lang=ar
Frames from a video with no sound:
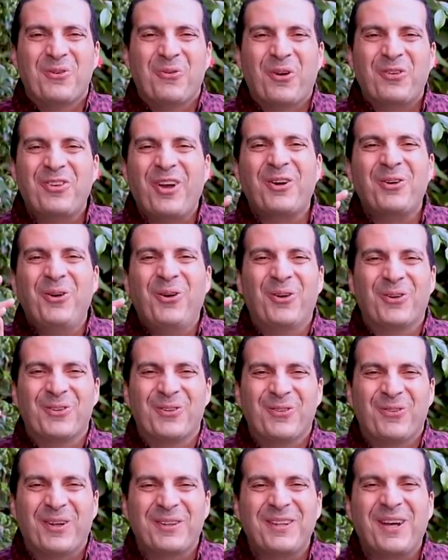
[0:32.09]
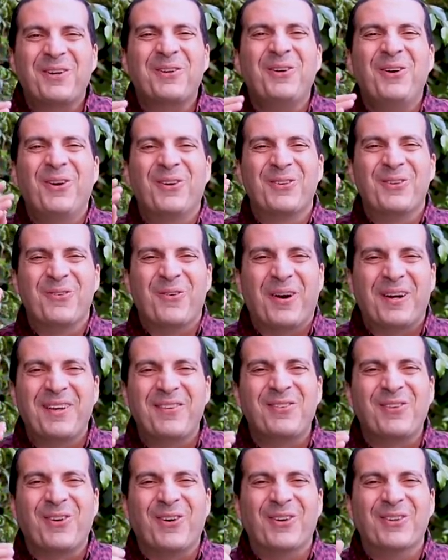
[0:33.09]
وشرح وطرح
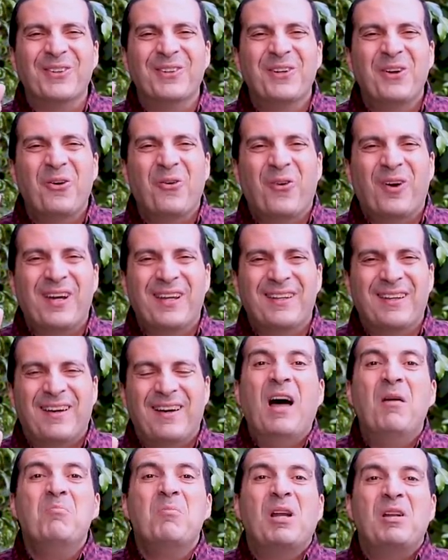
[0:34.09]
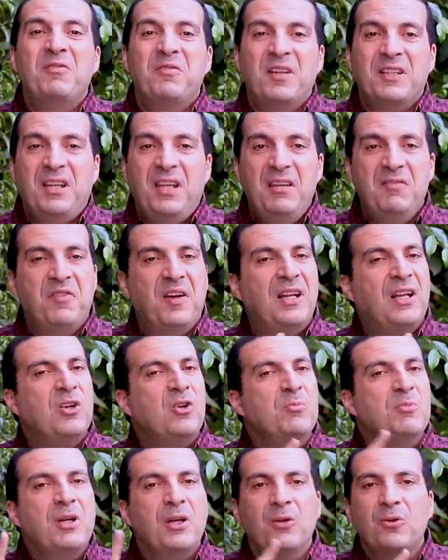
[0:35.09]
ورزق ورضا اما الفتح فلا
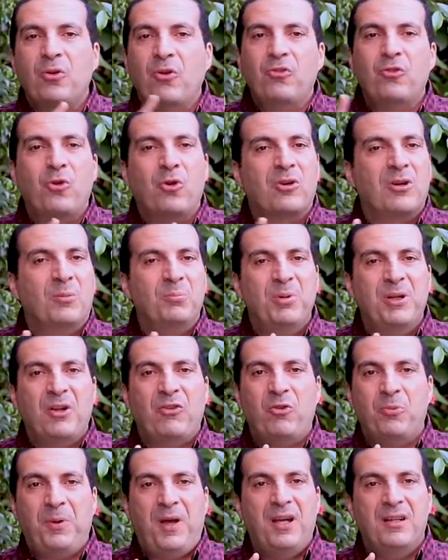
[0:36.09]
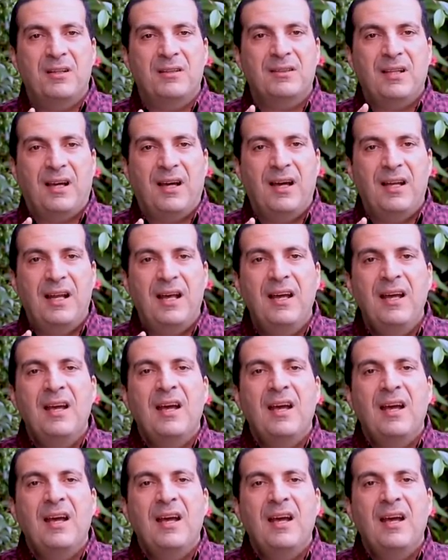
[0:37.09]
يمكن تذكر ربنا سبحانه وتعالى